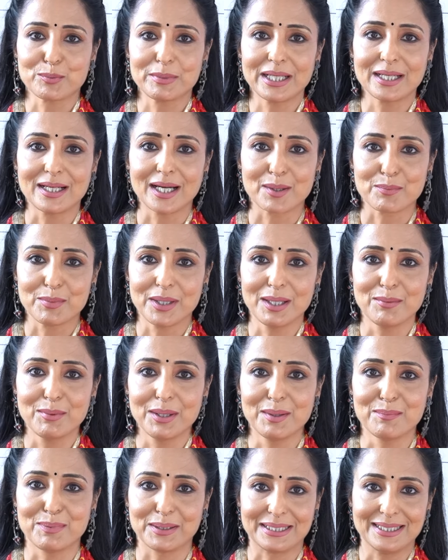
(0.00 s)
तो मेरे घर में ही
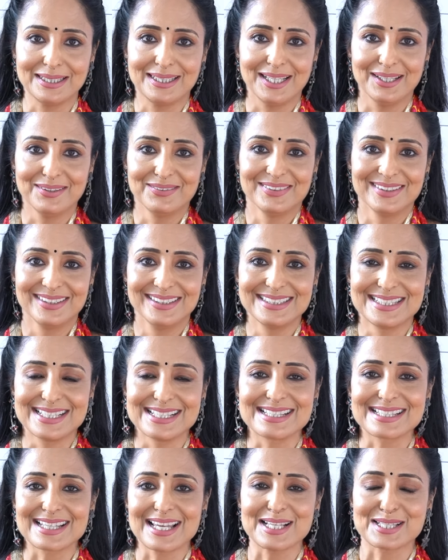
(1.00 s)
मेरे पति देव
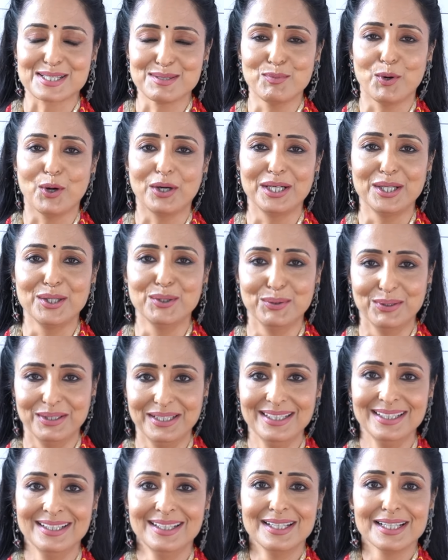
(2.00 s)
जिनसे ऐसी बॉन्डिंग
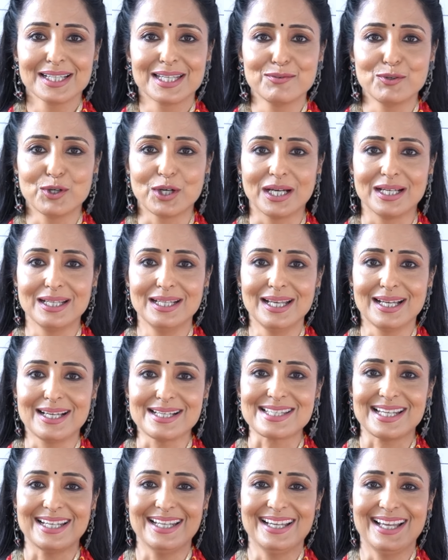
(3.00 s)
हुई कि वो घर ही लेके
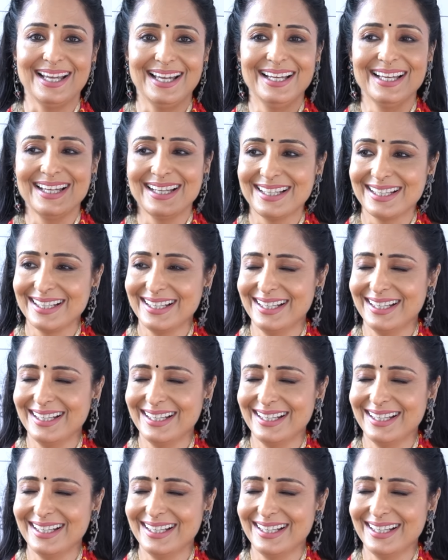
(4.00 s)
चले गए